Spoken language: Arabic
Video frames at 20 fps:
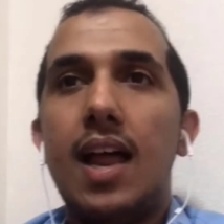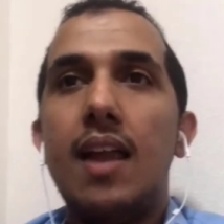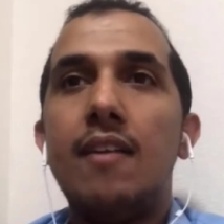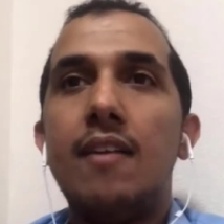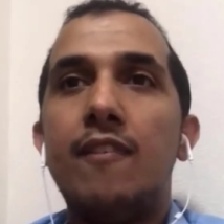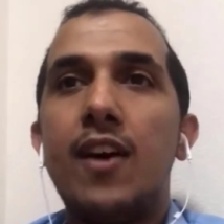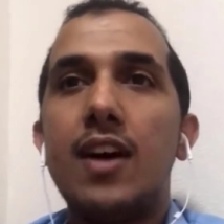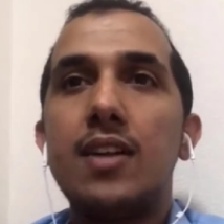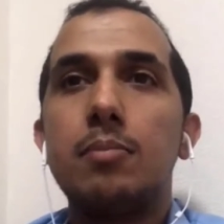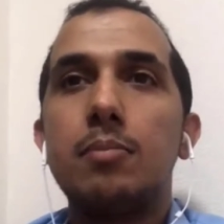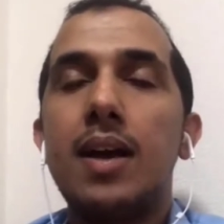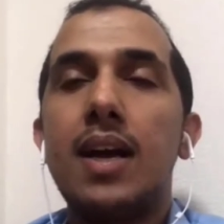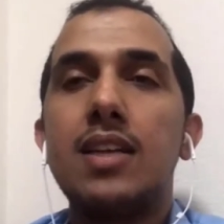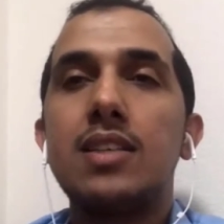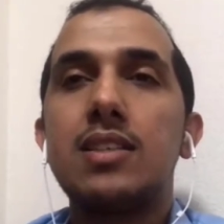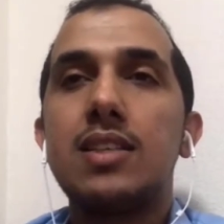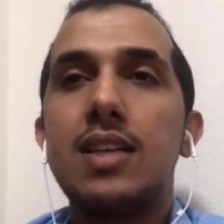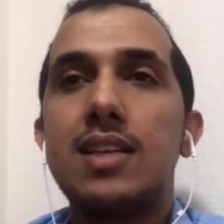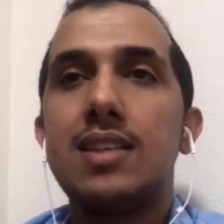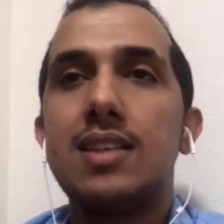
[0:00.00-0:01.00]
يعني انا
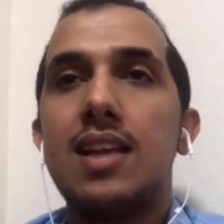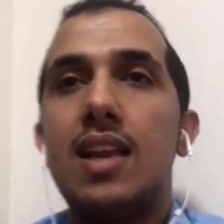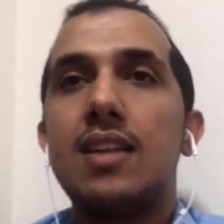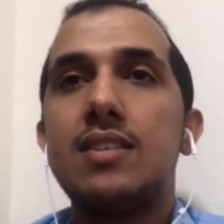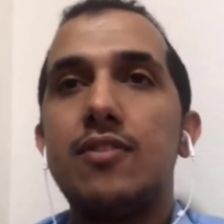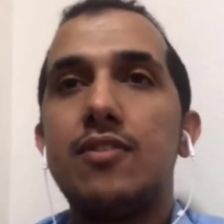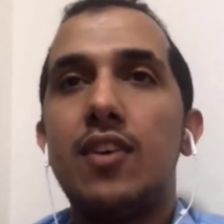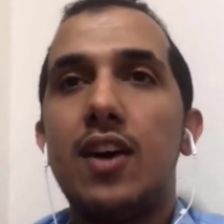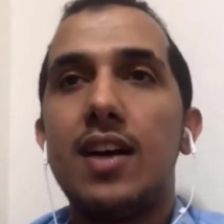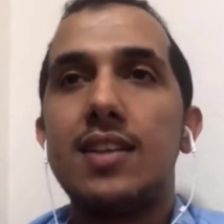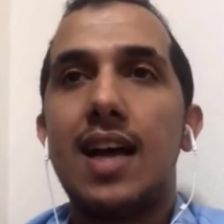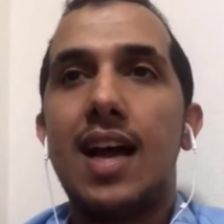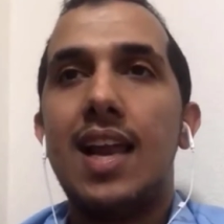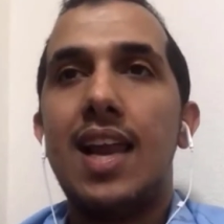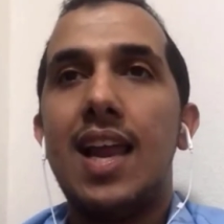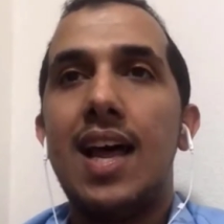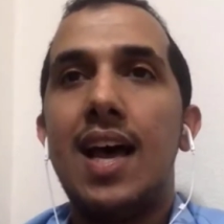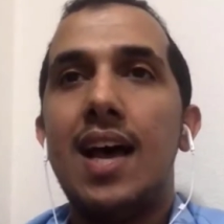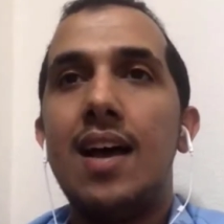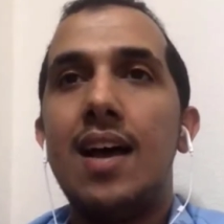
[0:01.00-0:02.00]
فقط ما كانت اسئلتي
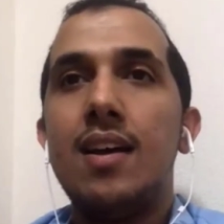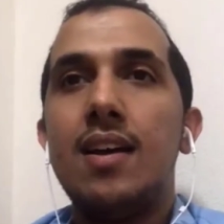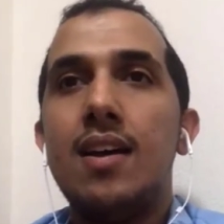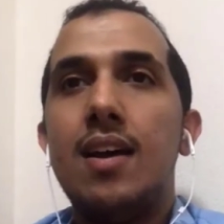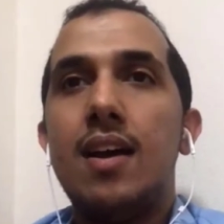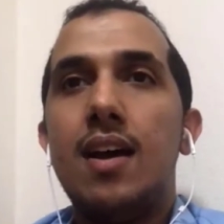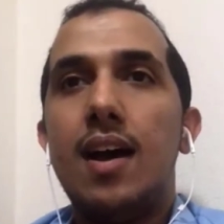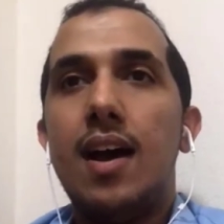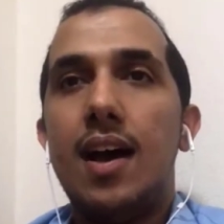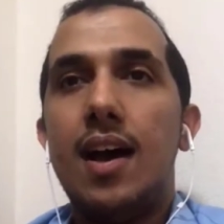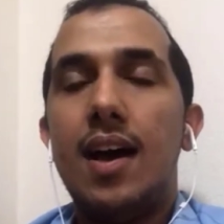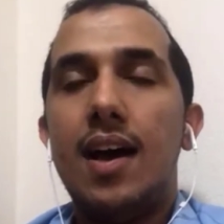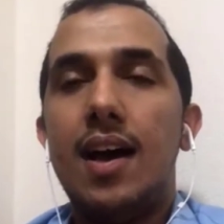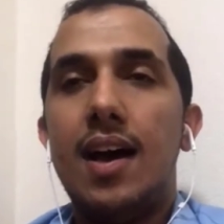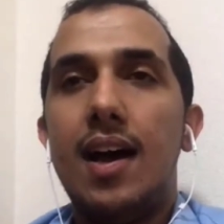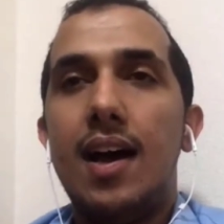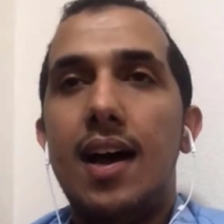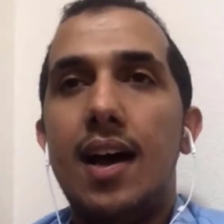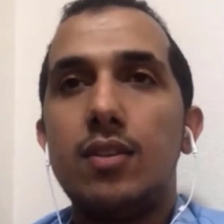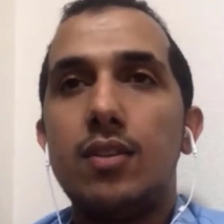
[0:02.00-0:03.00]
فقط على
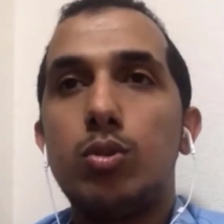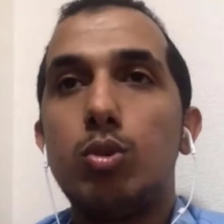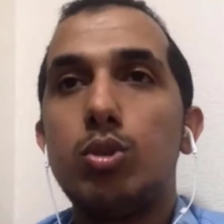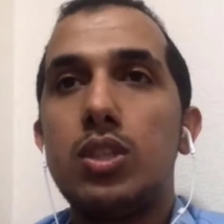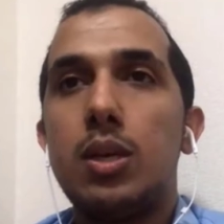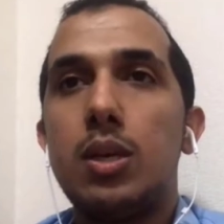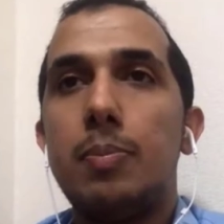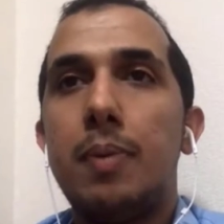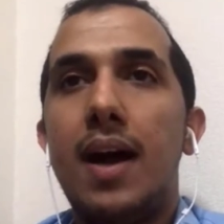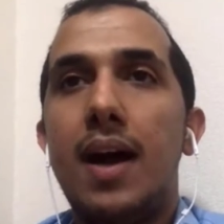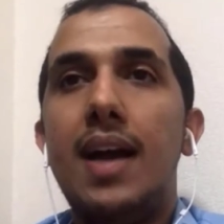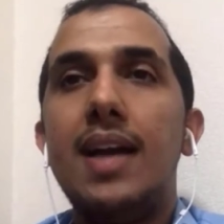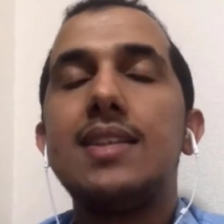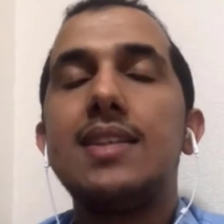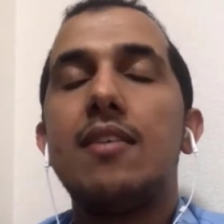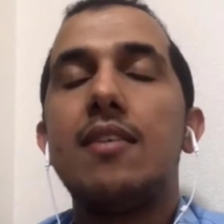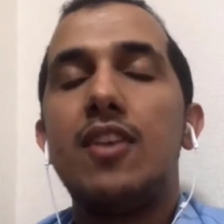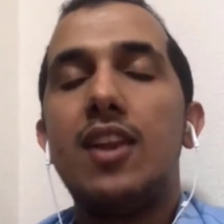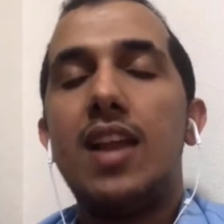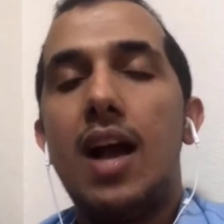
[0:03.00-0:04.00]
آه،
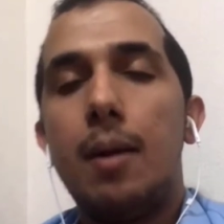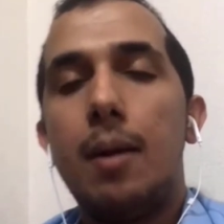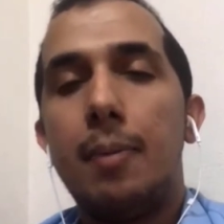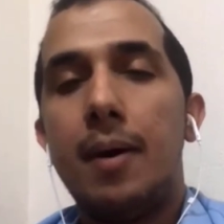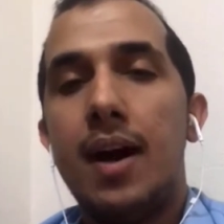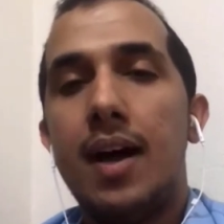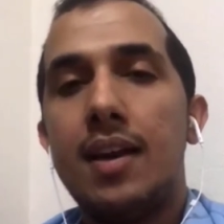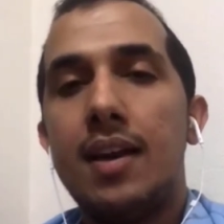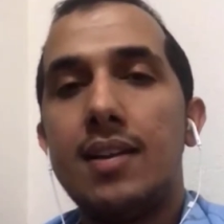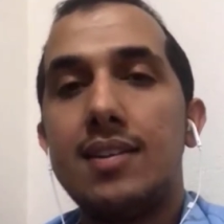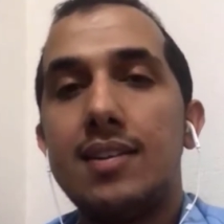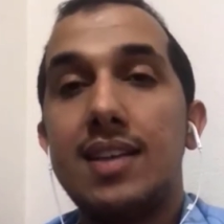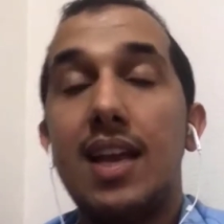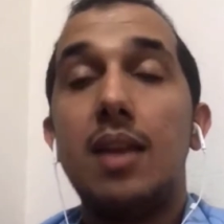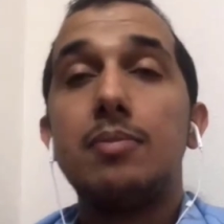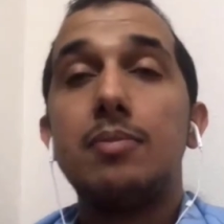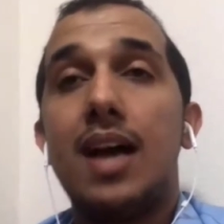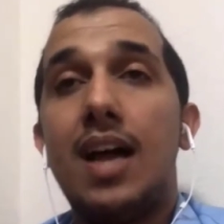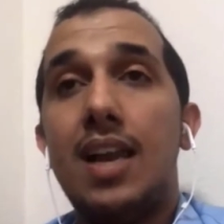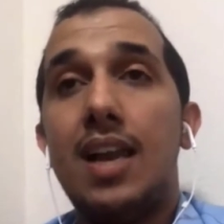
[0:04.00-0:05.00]
توشيبا حتى في
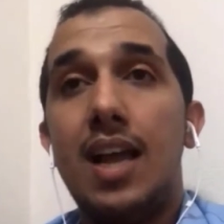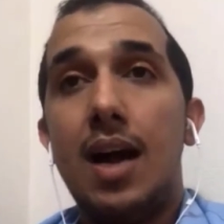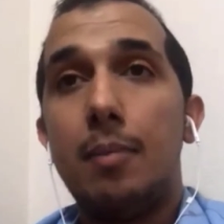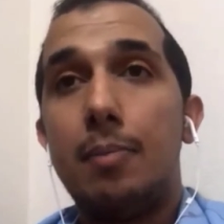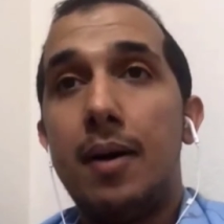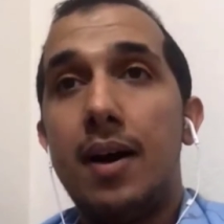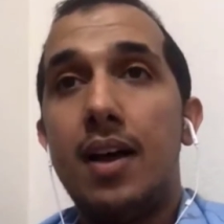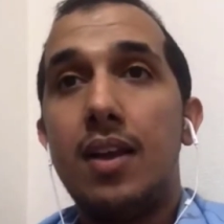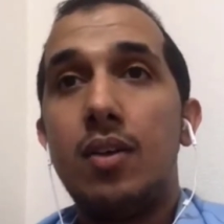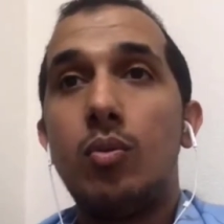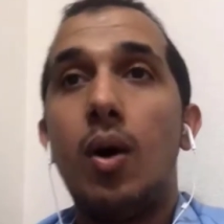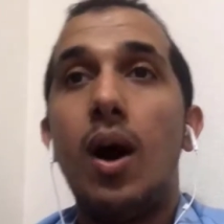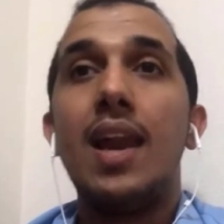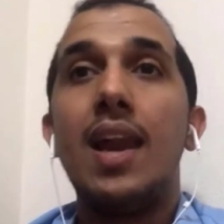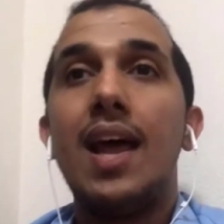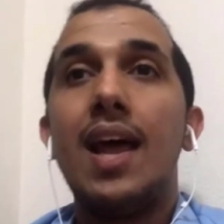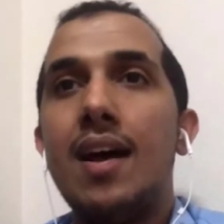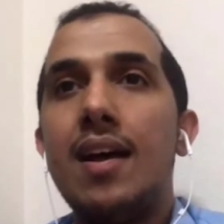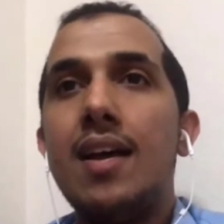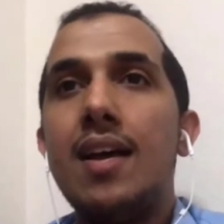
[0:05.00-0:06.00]
اليابان تكلمت على
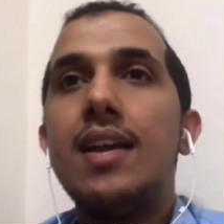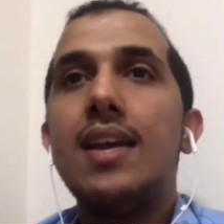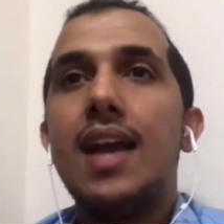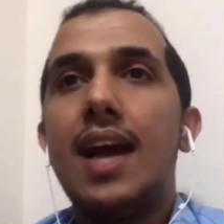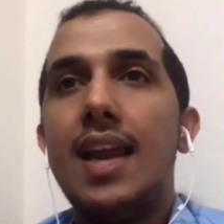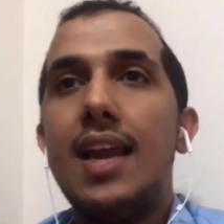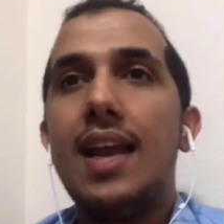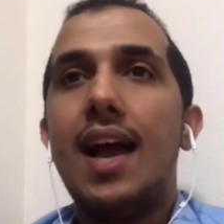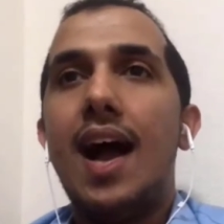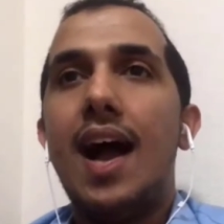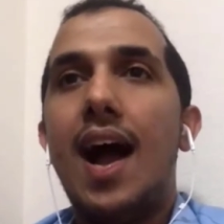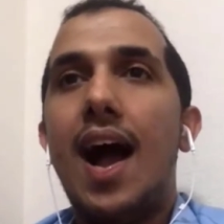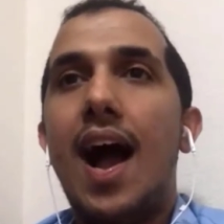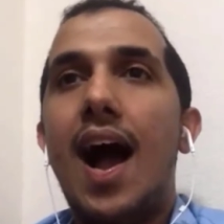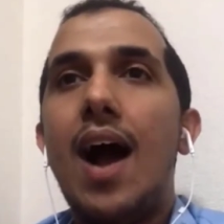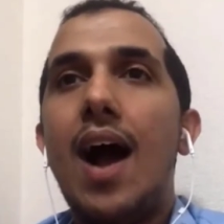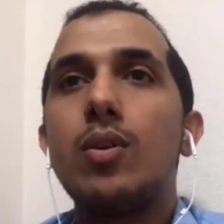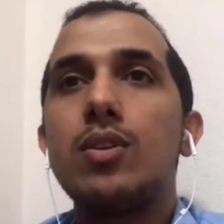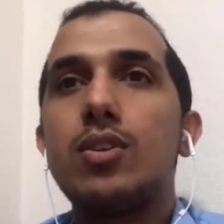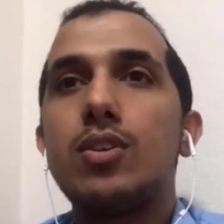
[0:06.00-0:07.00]
اليابان وعلى يعني
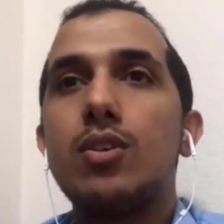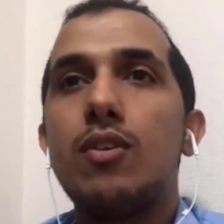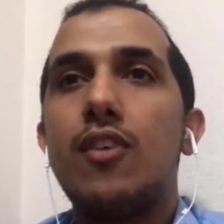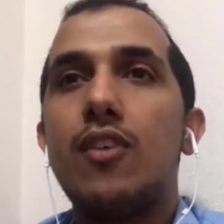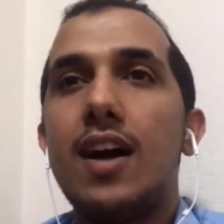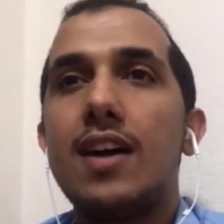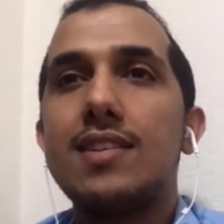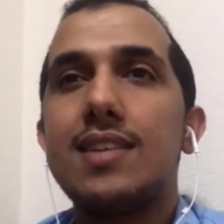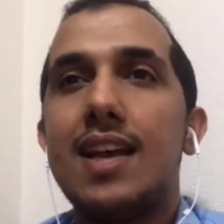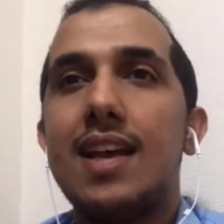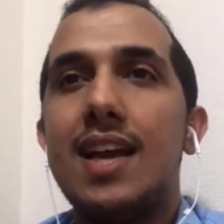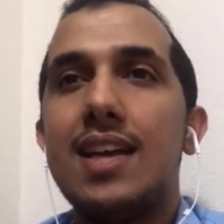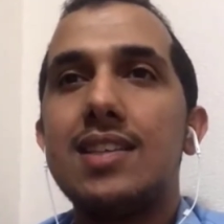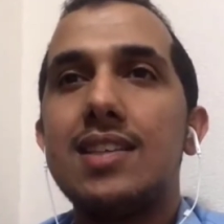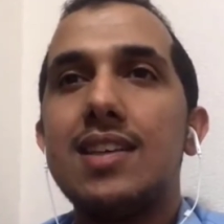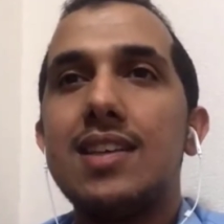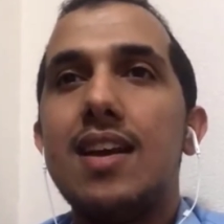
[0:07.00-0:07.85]
حاولت انه فقط